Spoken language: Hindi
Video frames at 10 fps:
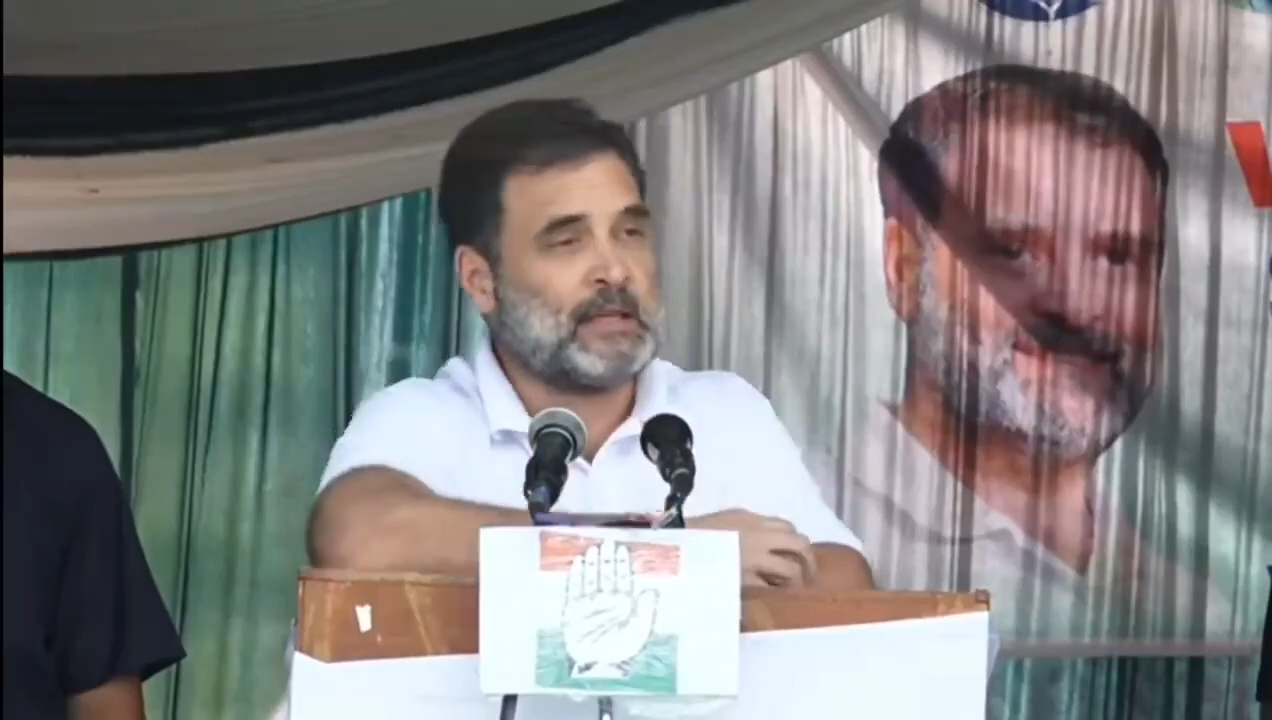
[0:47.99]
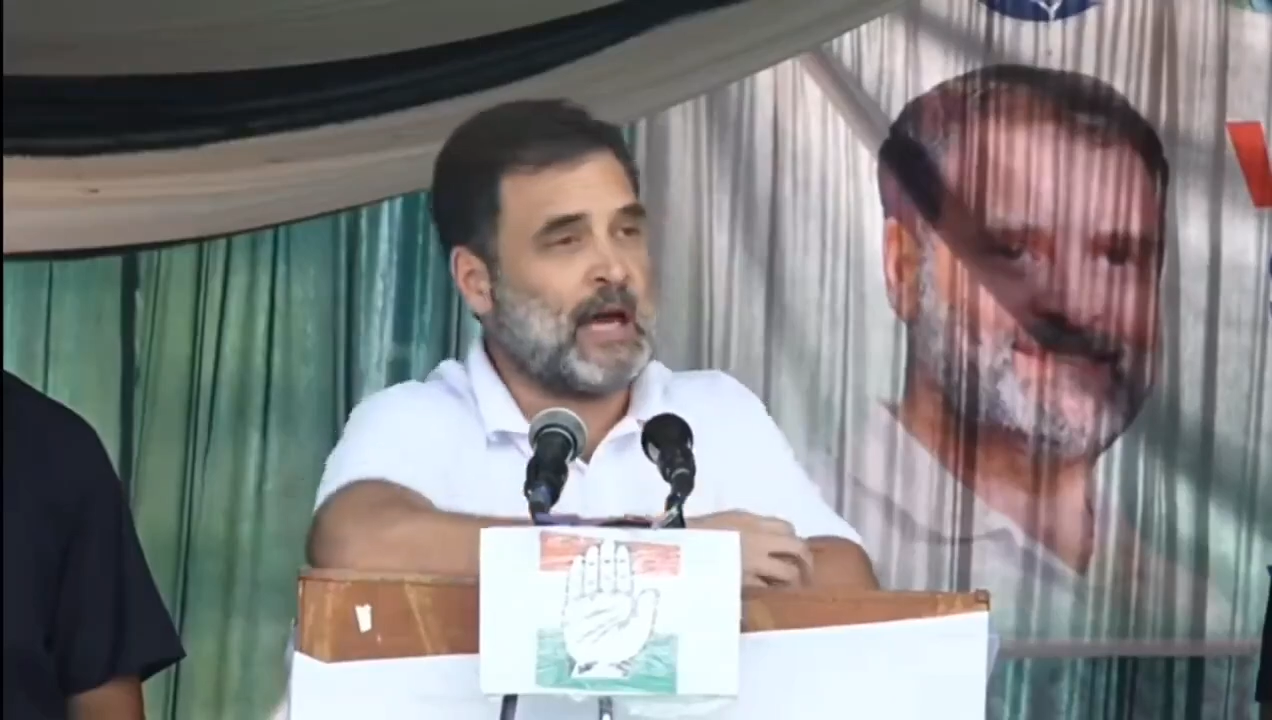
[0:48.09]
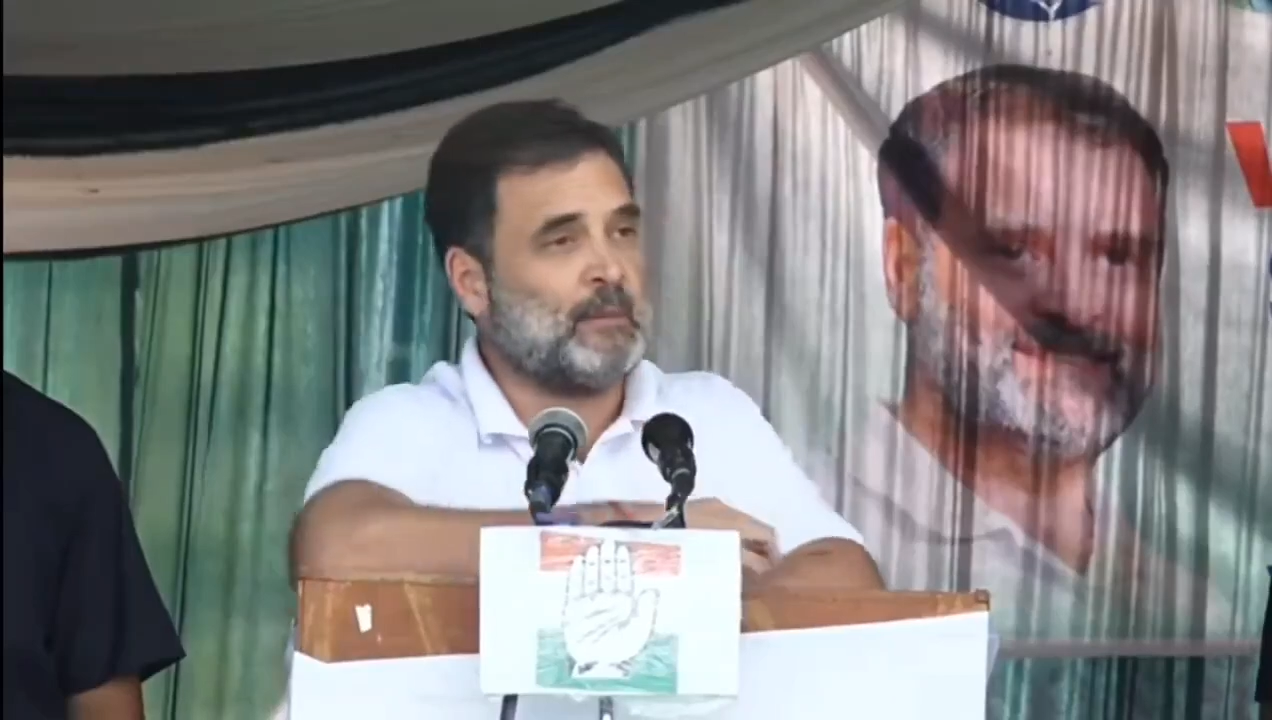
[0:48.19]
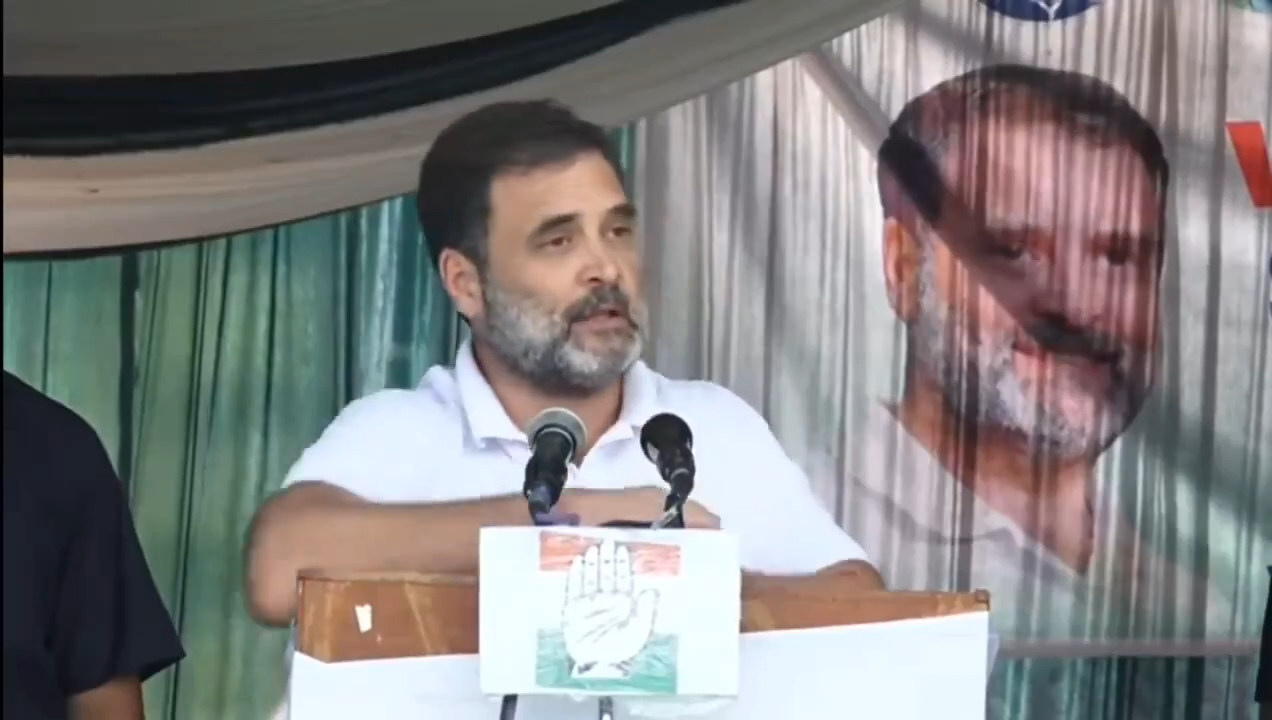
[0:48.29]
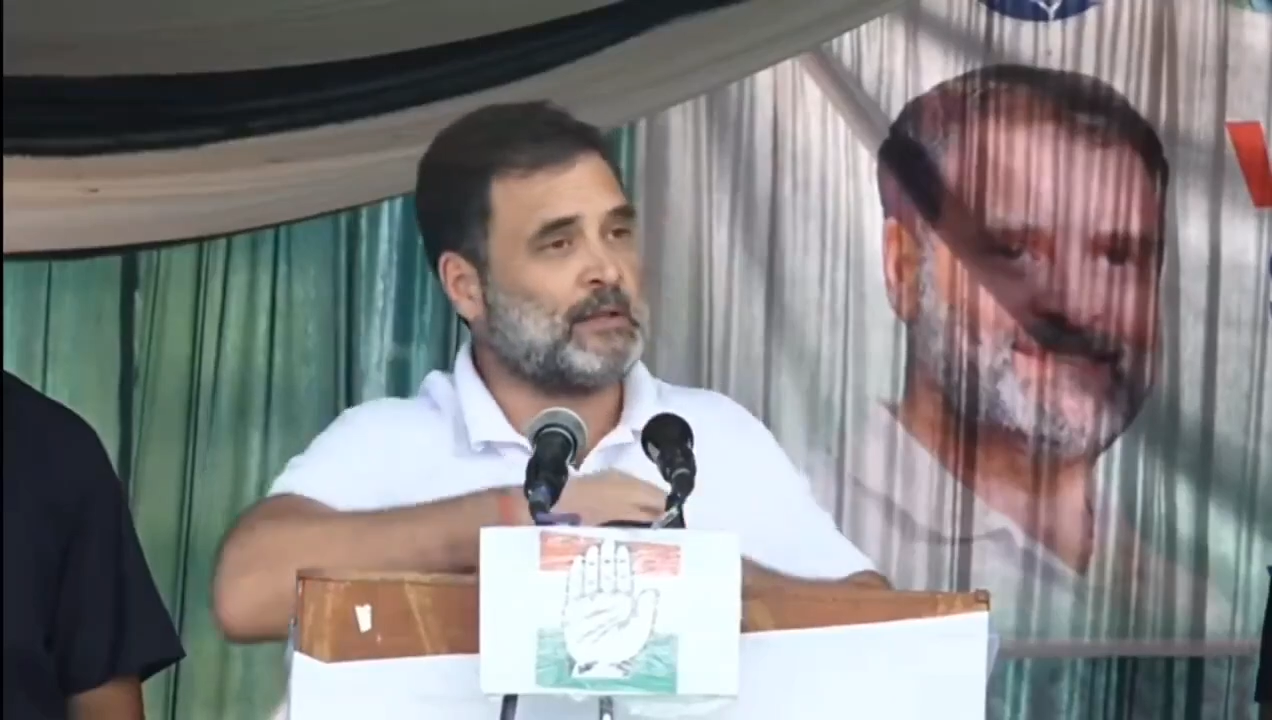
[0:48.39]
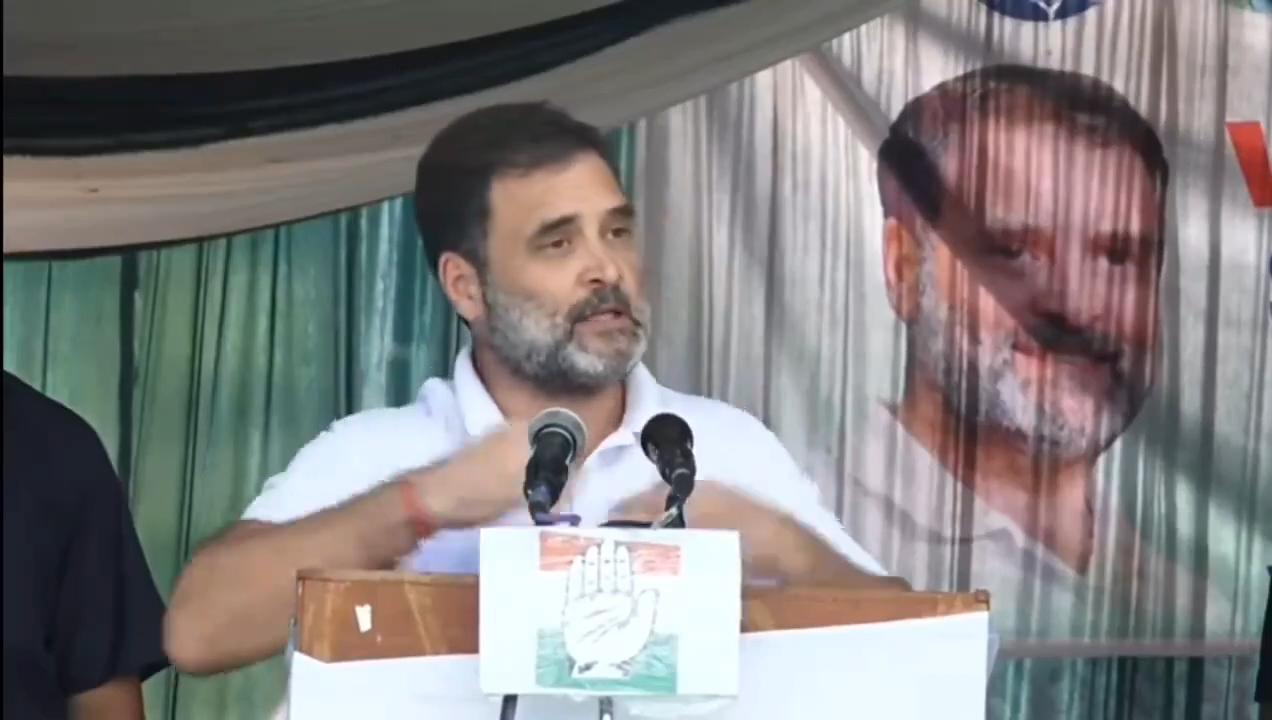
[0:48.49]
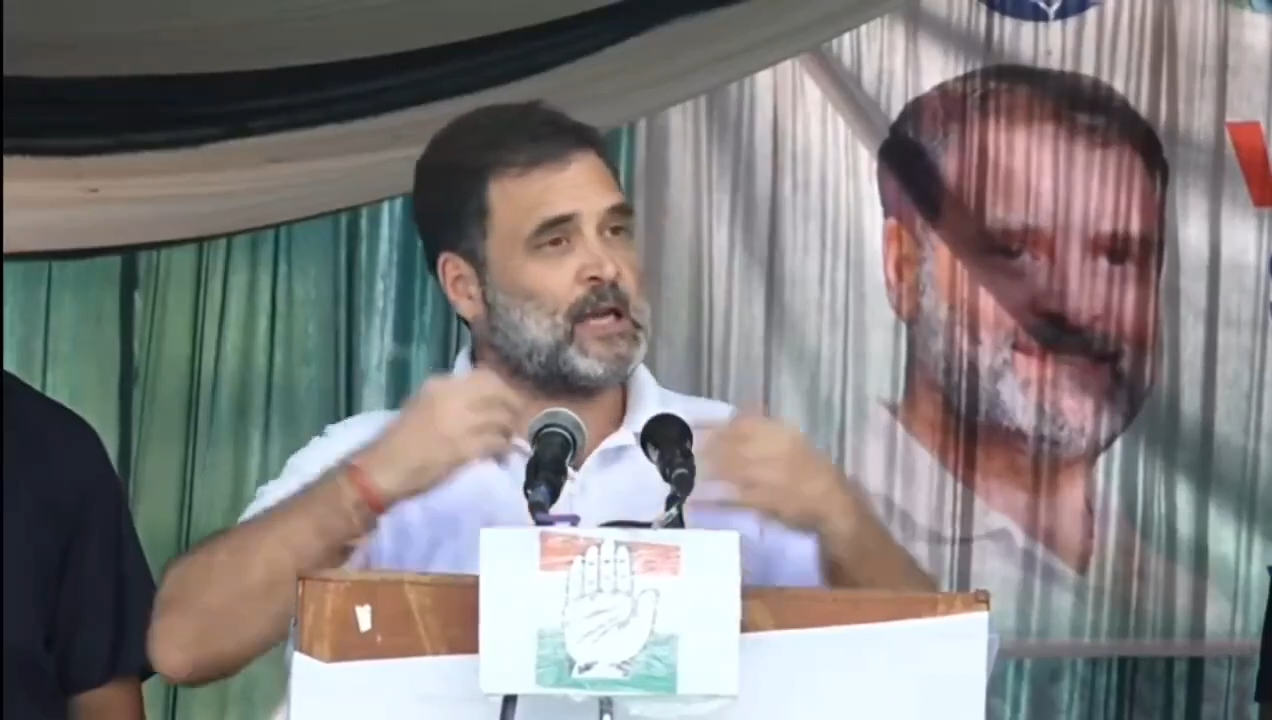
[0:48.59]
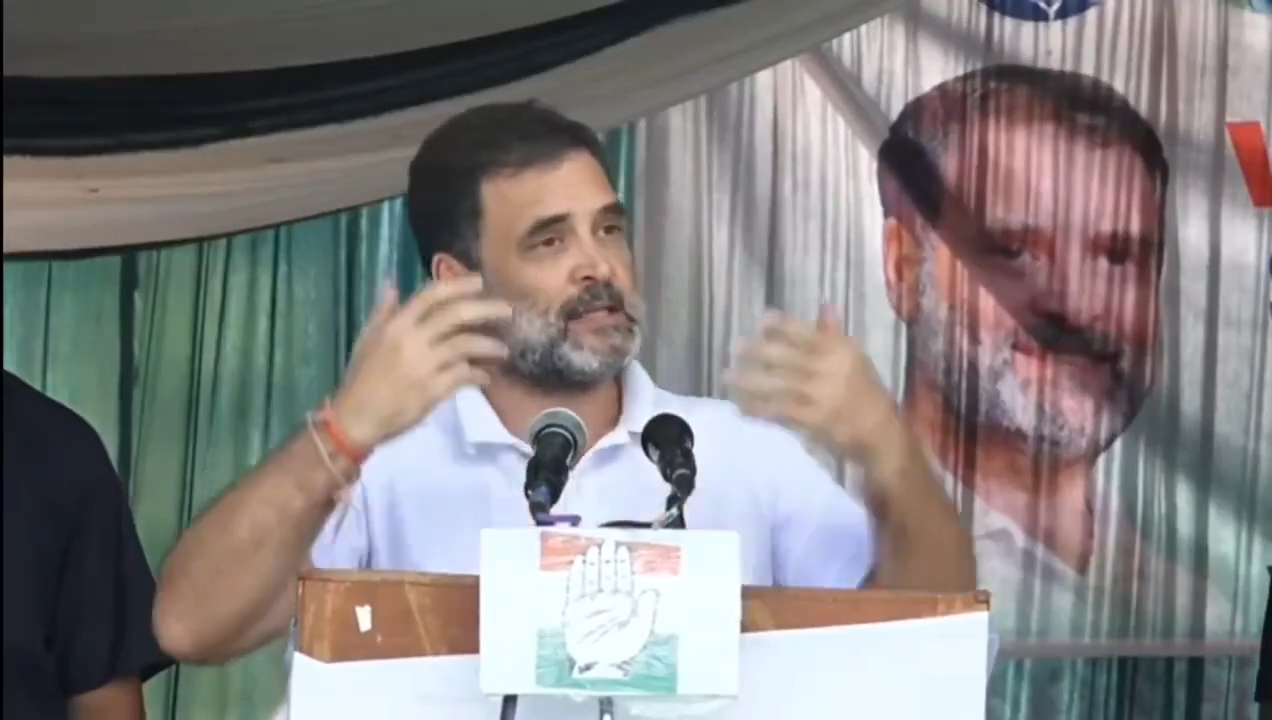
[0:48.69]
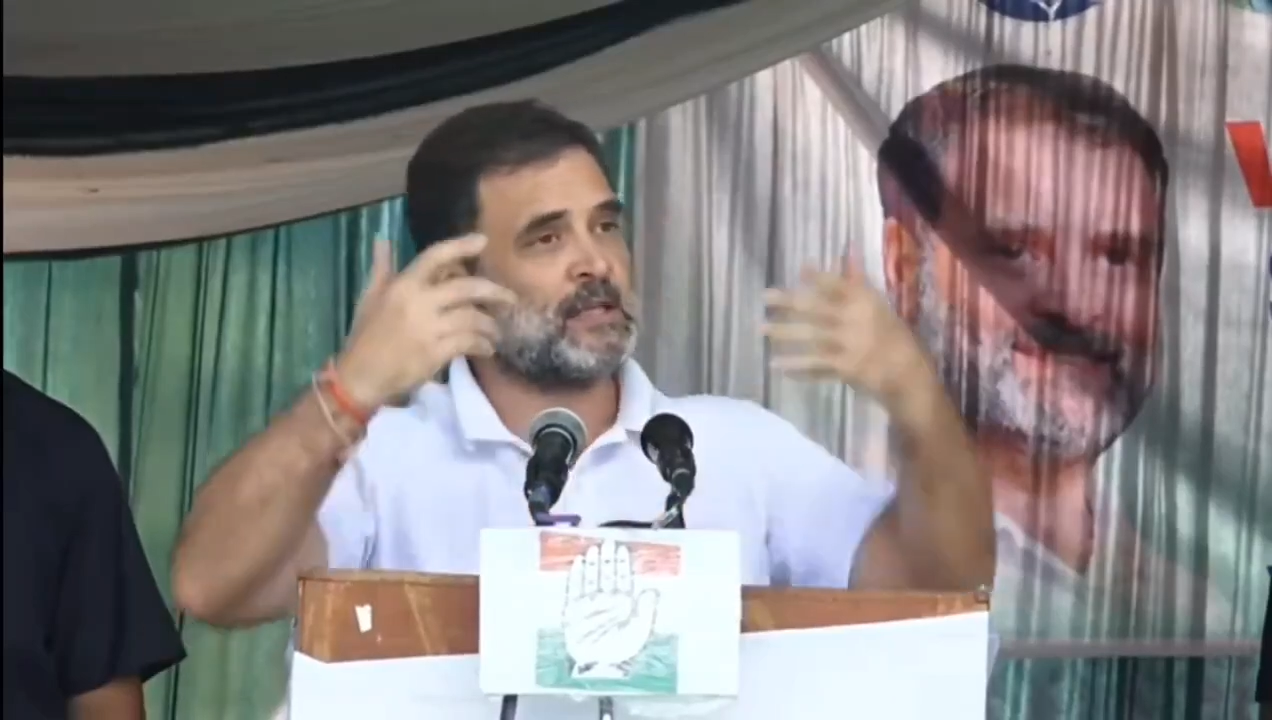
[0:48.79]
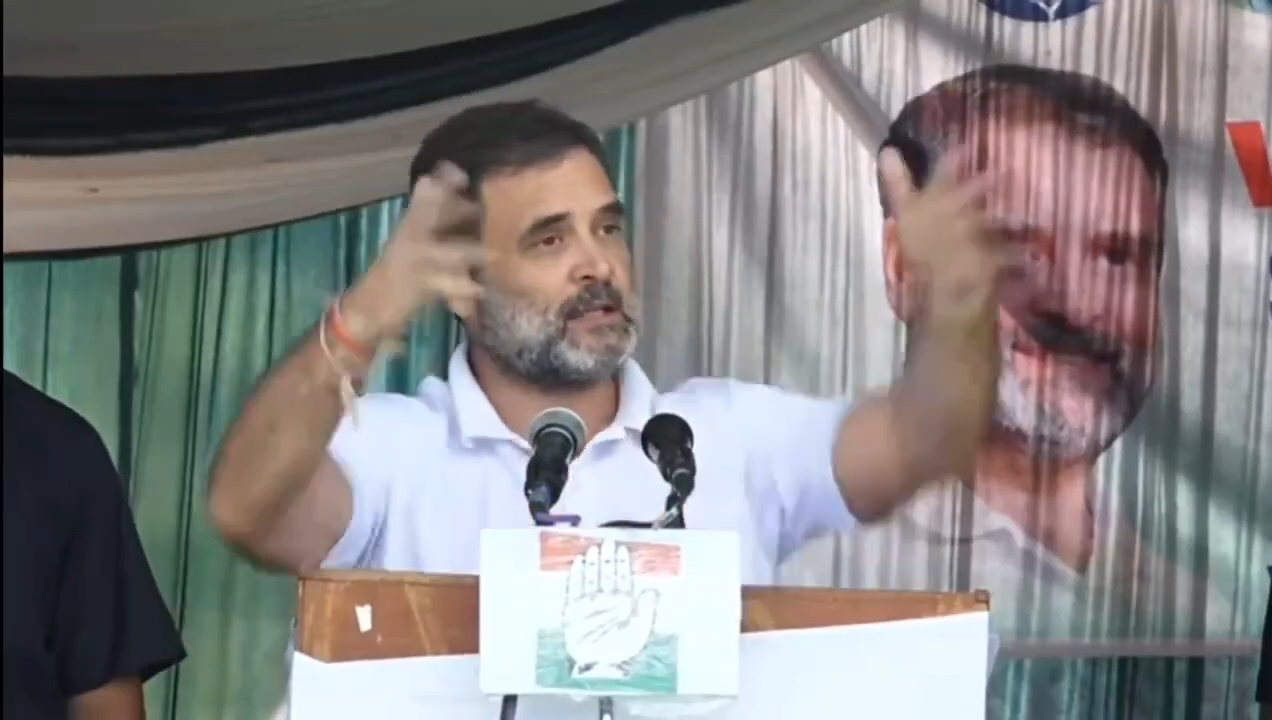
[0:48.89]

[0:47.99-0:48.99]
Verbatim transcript: प्रधानमंत्री जा